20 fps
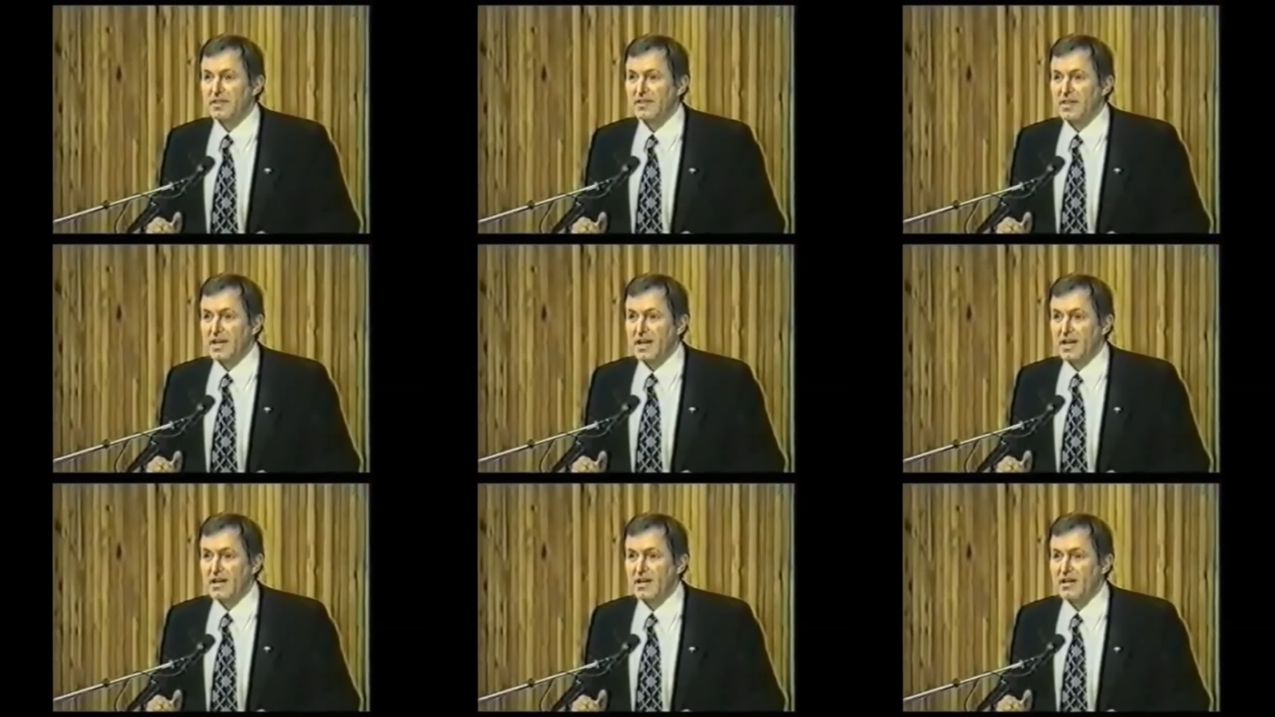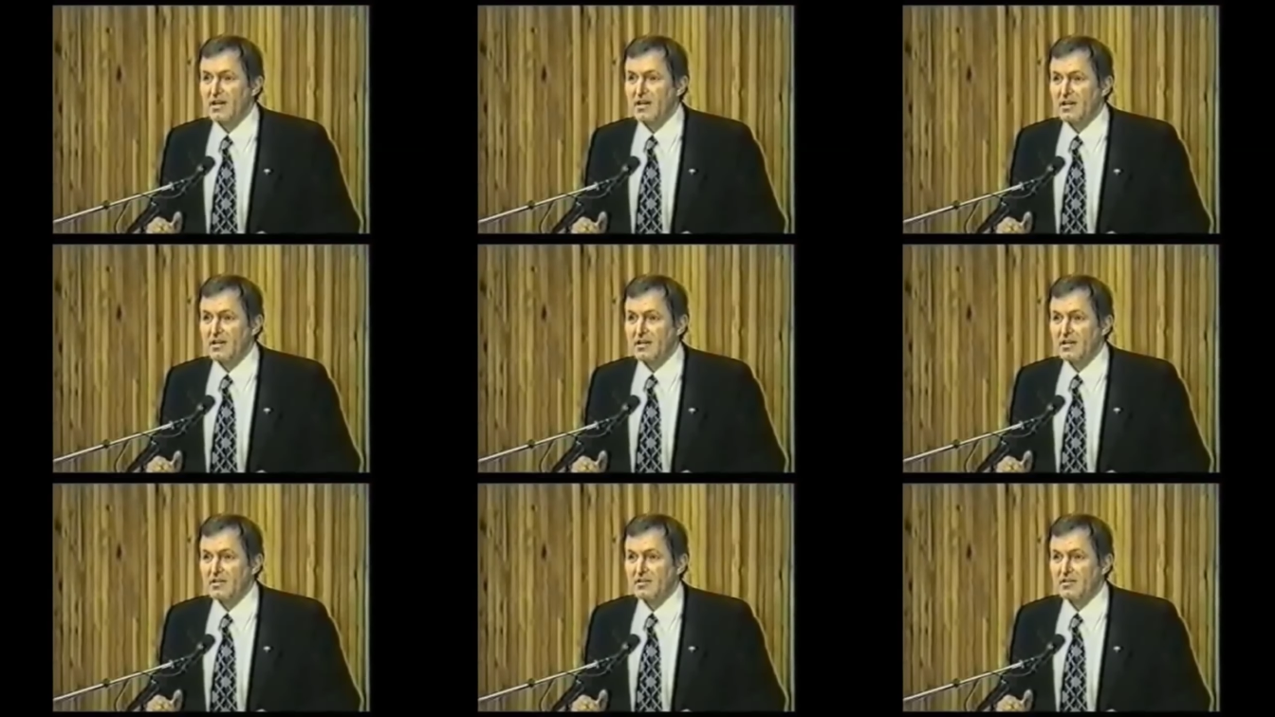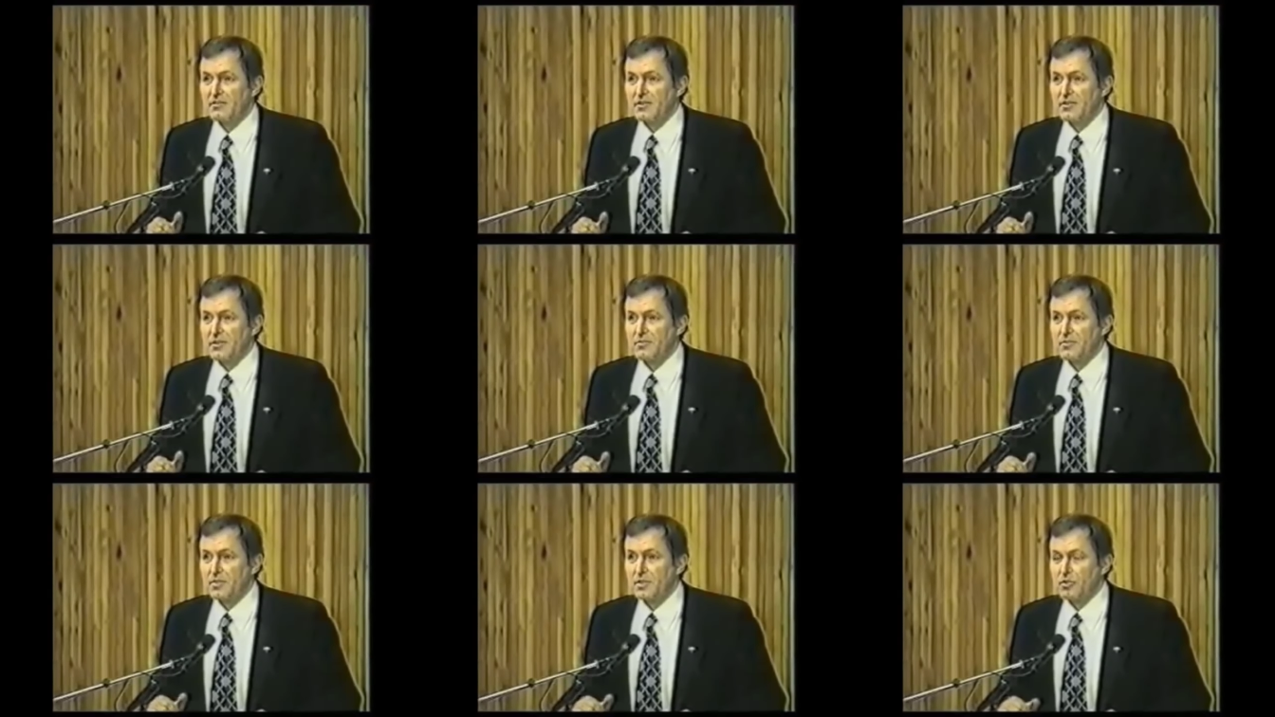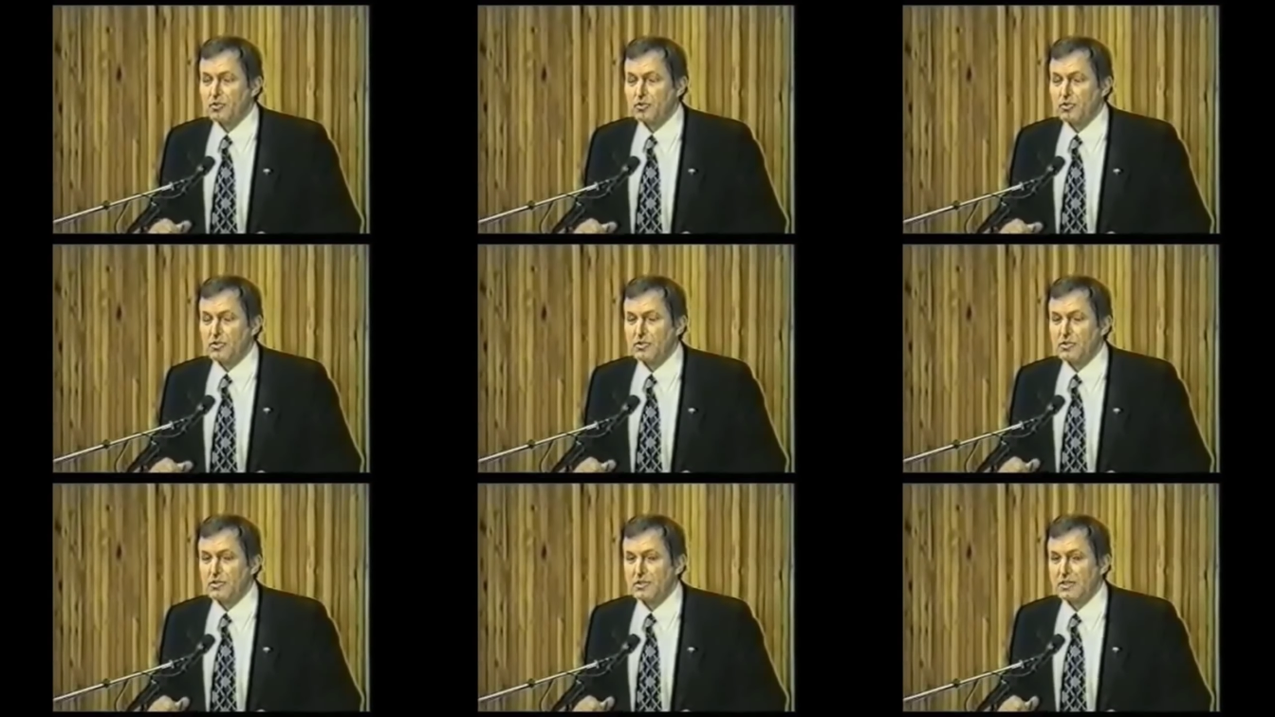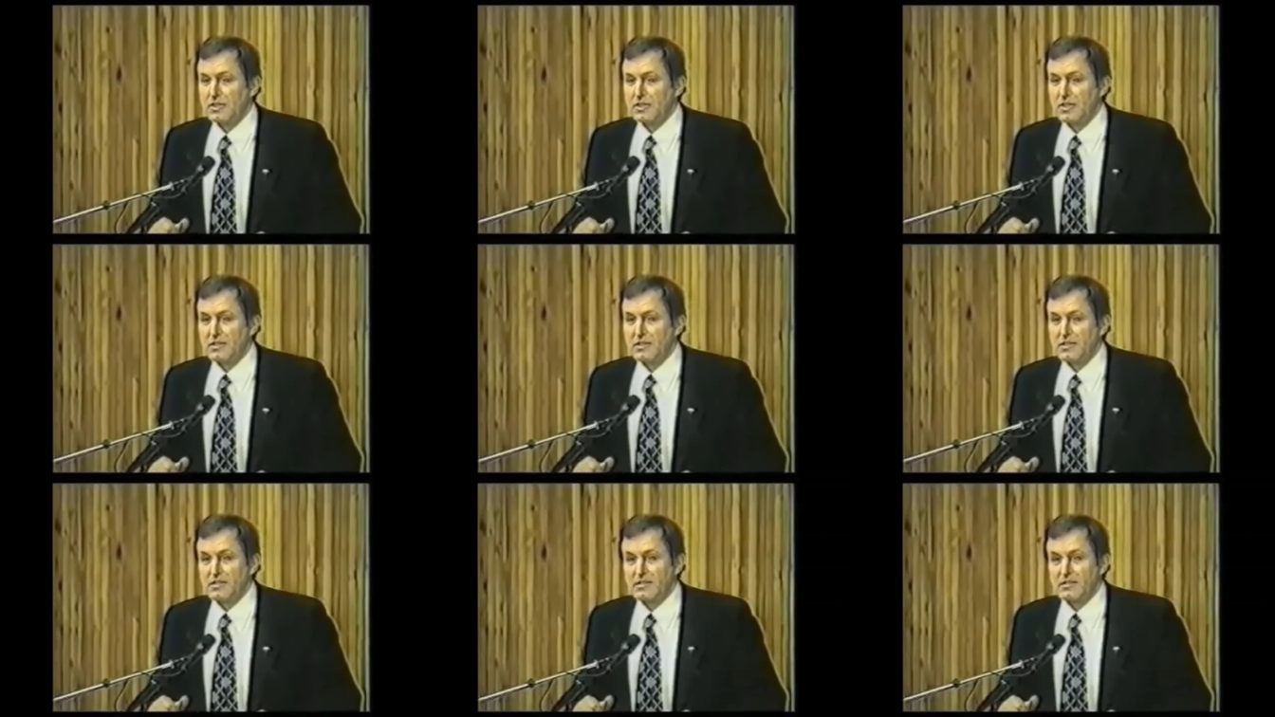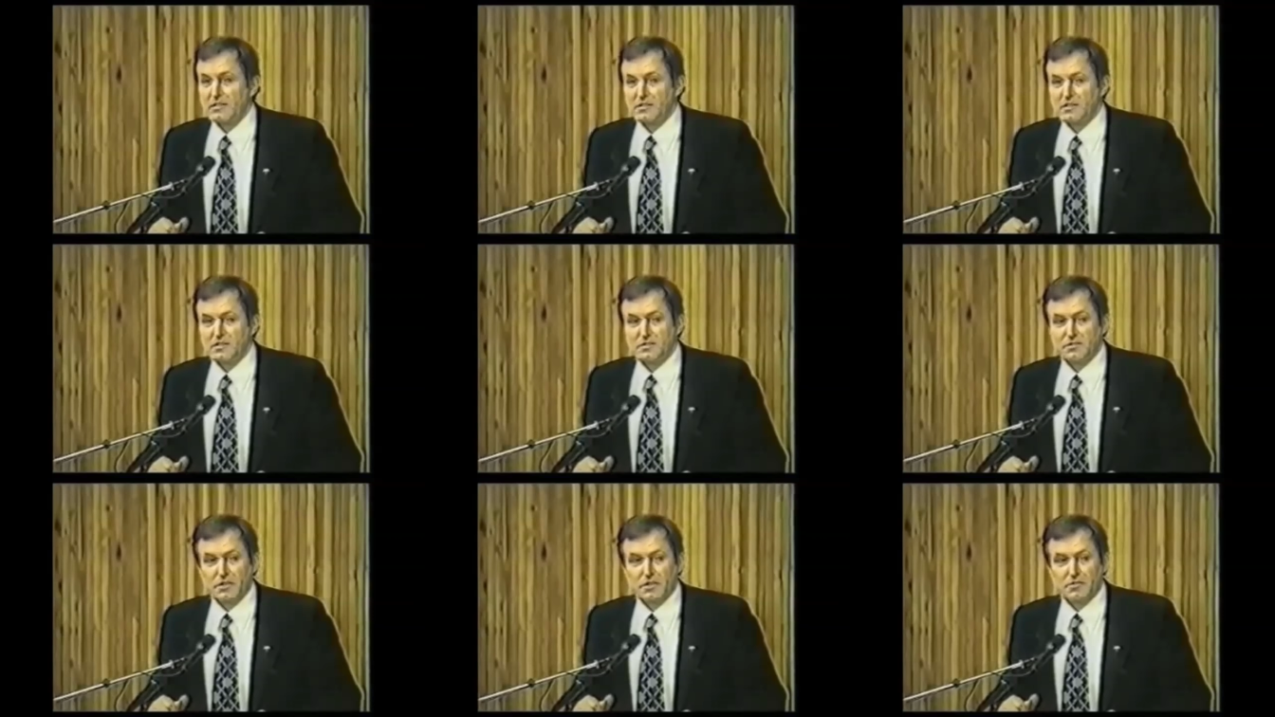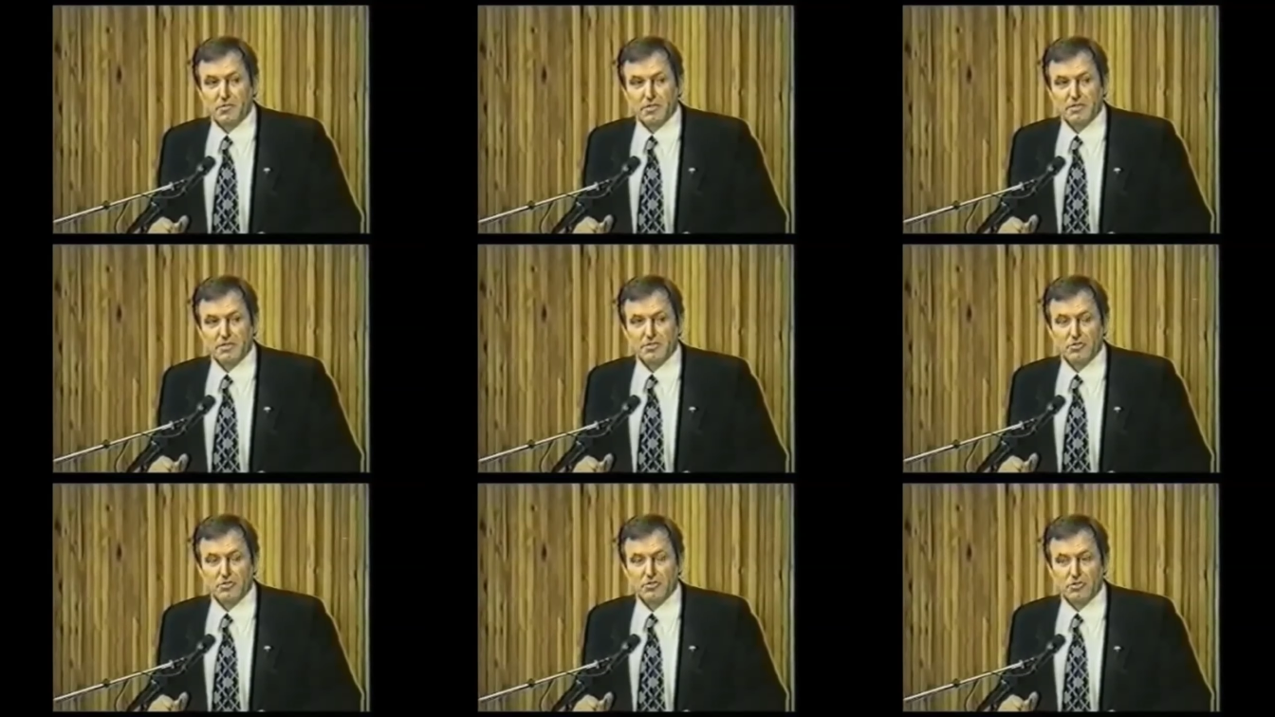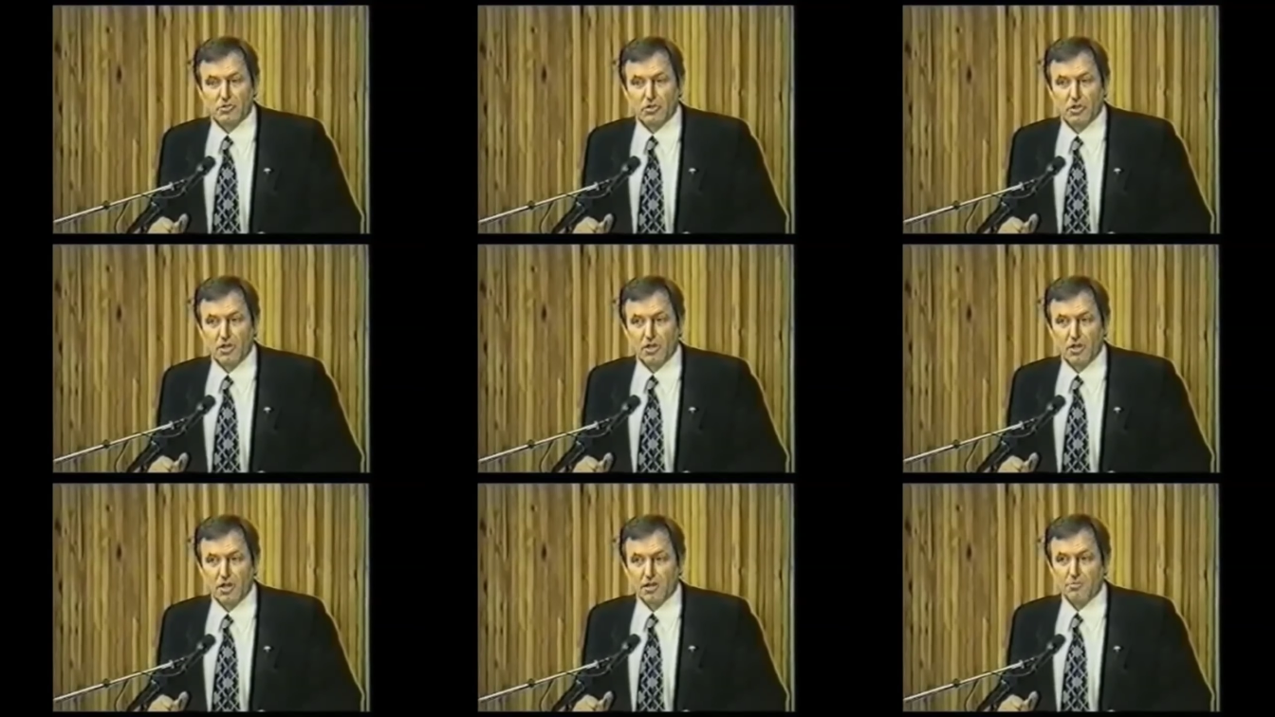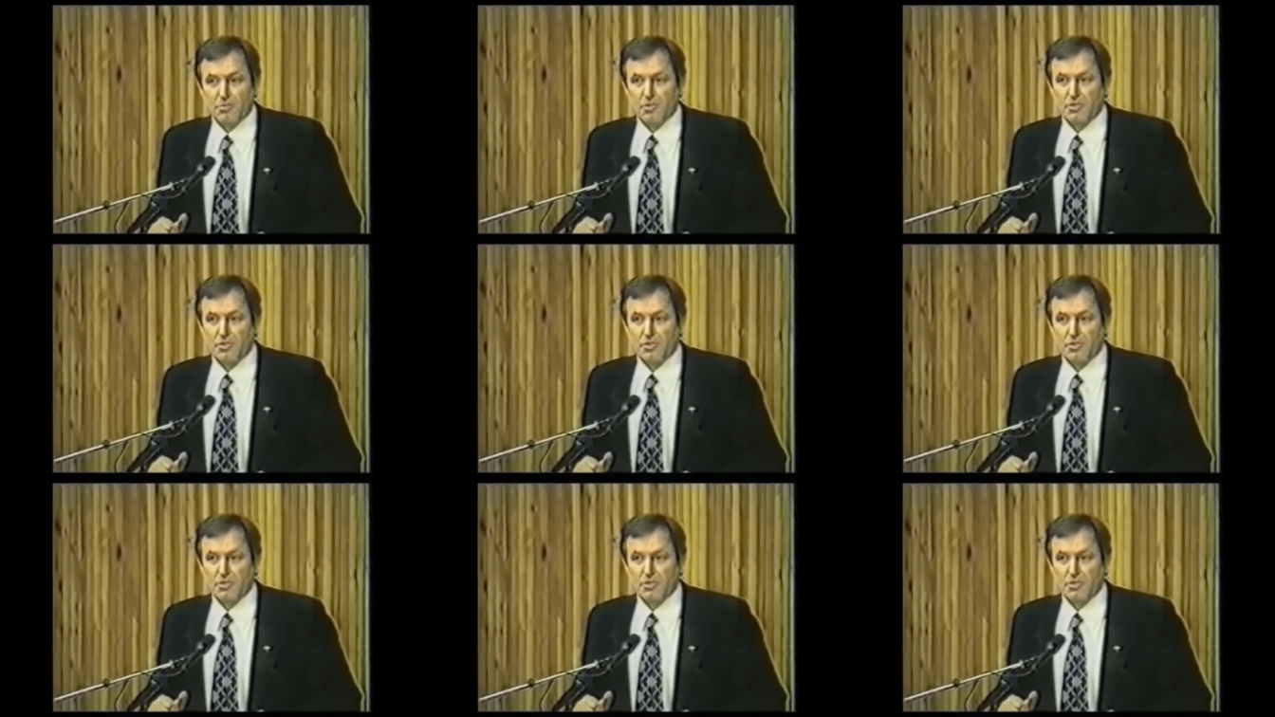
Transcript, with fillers: Вода формирует и хранит информацию